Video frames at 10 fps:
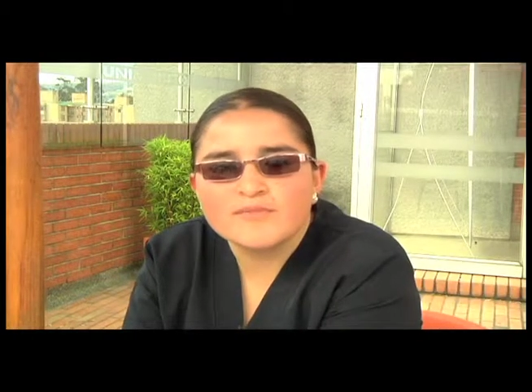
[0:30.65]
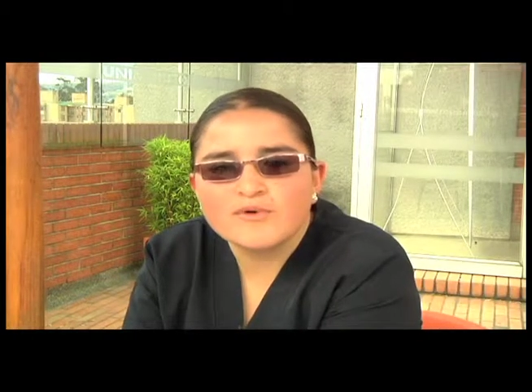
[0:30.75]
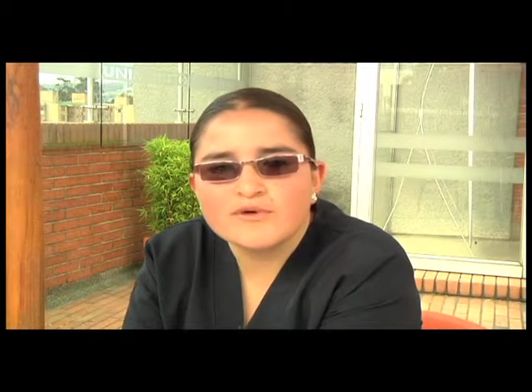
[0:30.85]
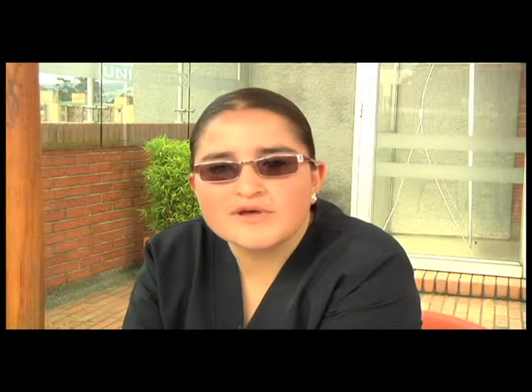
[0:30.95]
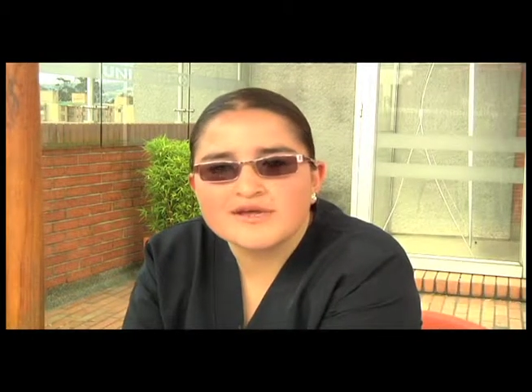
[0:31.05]

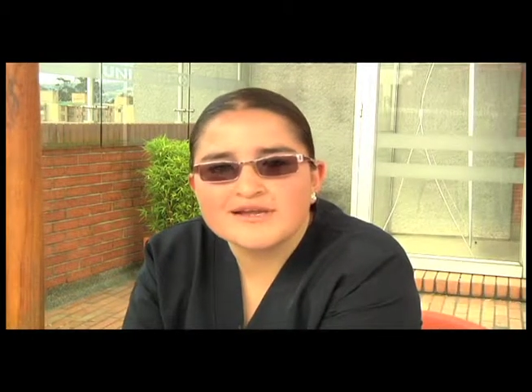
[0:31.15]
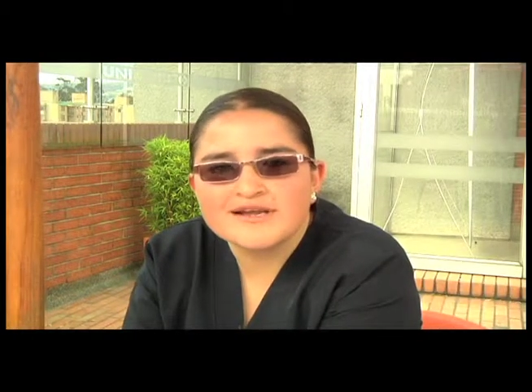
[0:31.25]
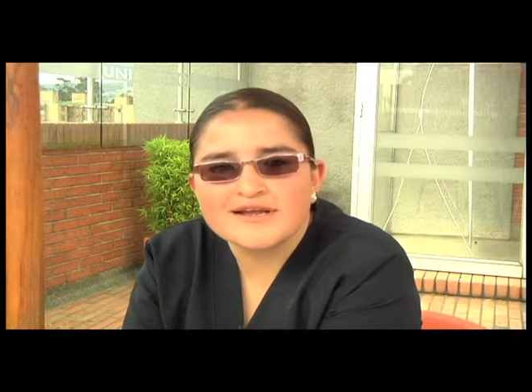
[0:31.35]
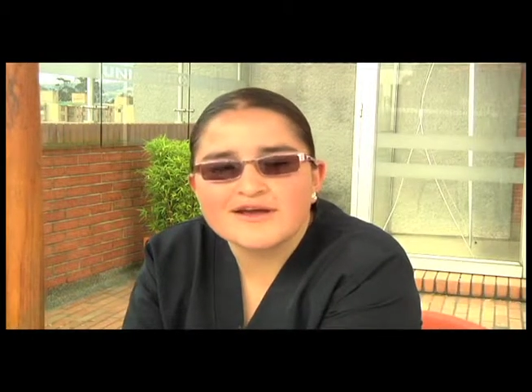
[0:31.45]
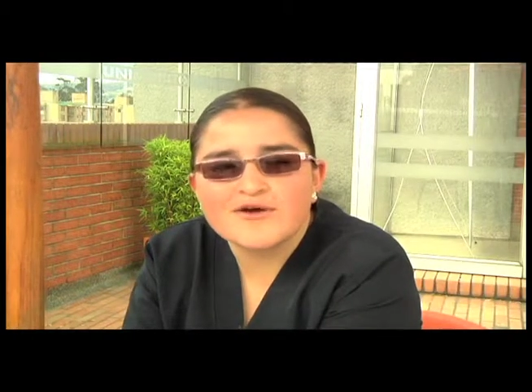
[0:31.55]
poder
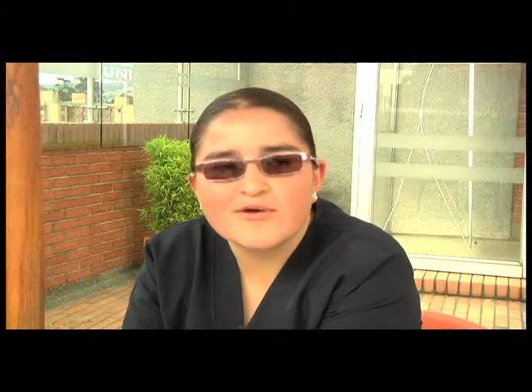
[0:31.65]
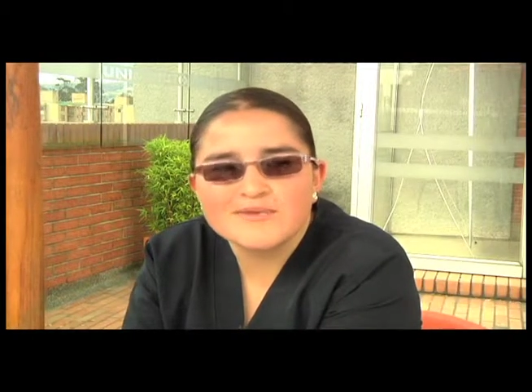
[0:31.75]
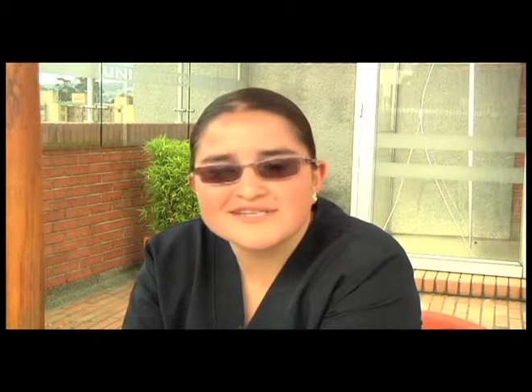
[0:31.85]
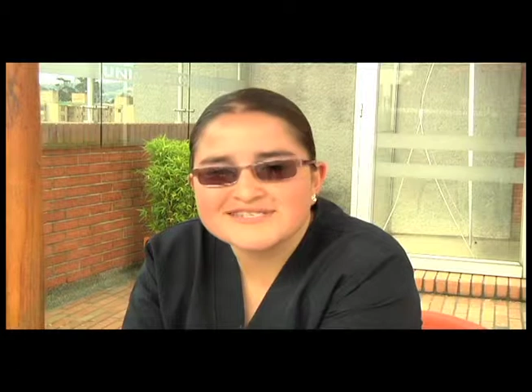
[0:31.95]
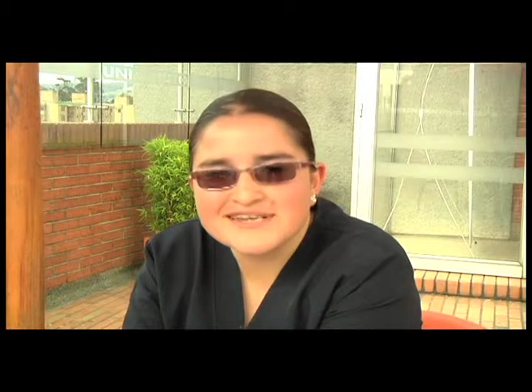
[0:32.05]

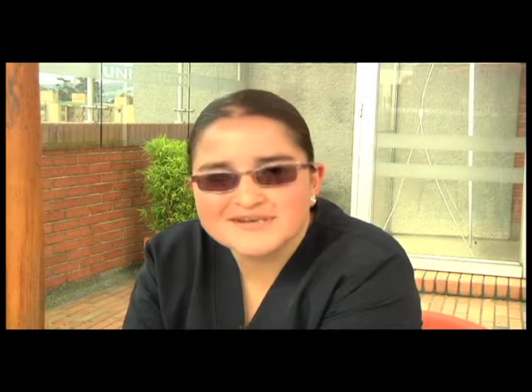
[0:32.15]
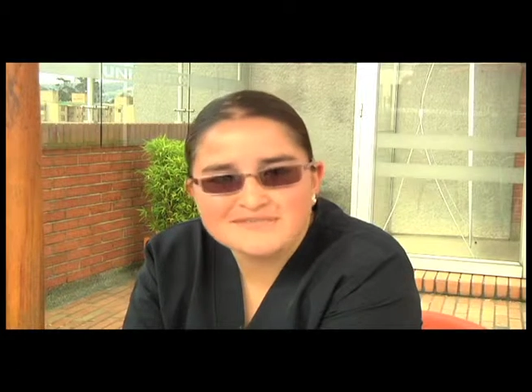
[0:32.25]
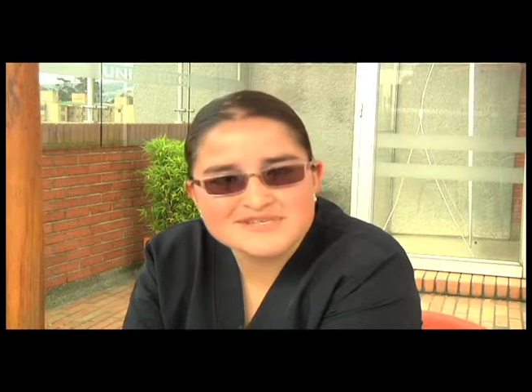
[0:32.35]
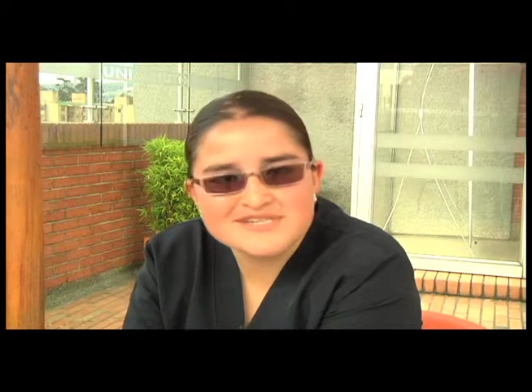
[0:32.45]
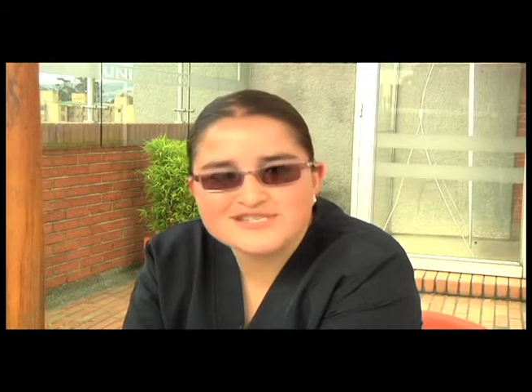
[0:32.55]
comenzar
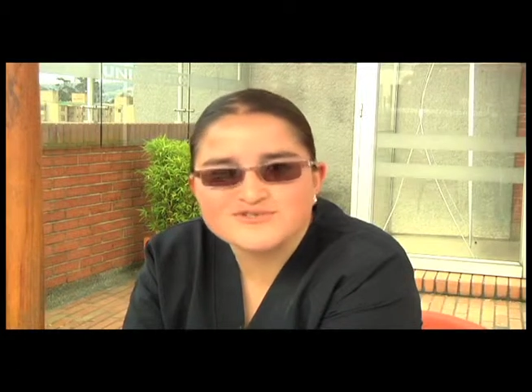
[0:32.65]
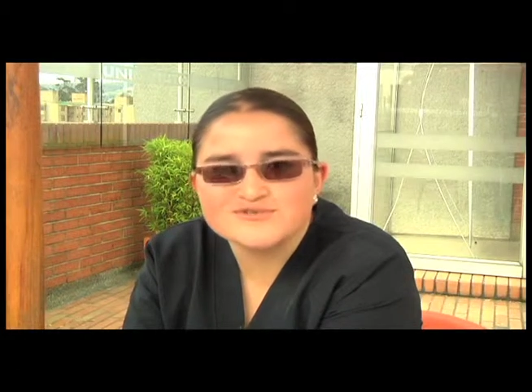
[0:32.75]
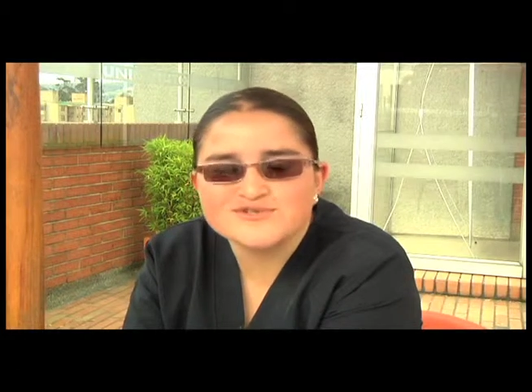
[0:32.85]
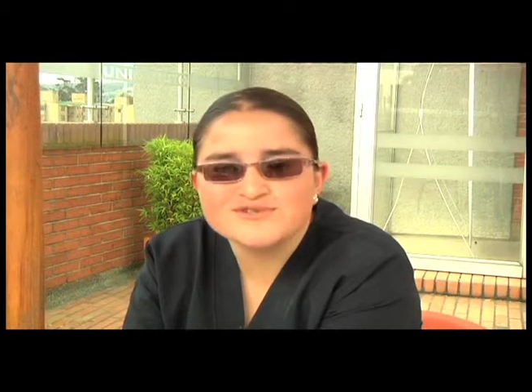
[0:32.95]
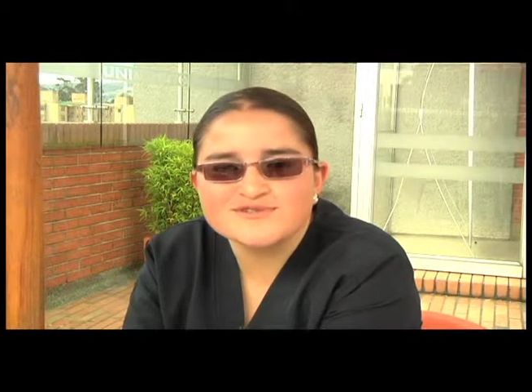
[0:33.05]
mis
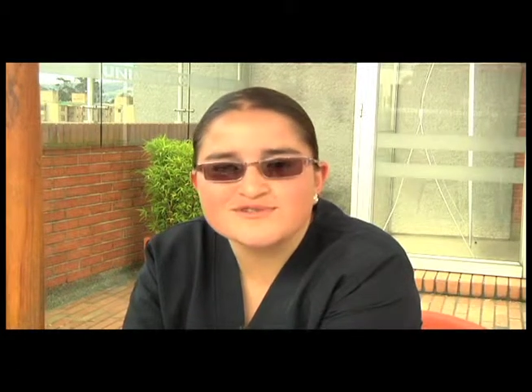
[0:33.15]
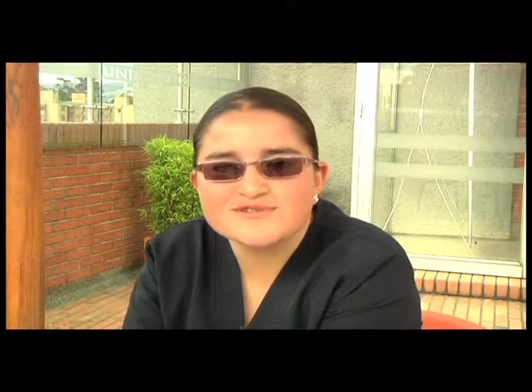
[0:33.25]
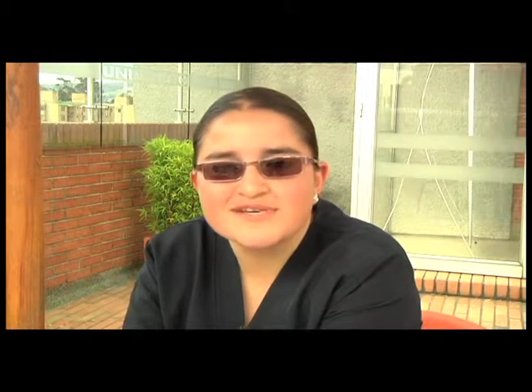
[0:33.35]
estudios.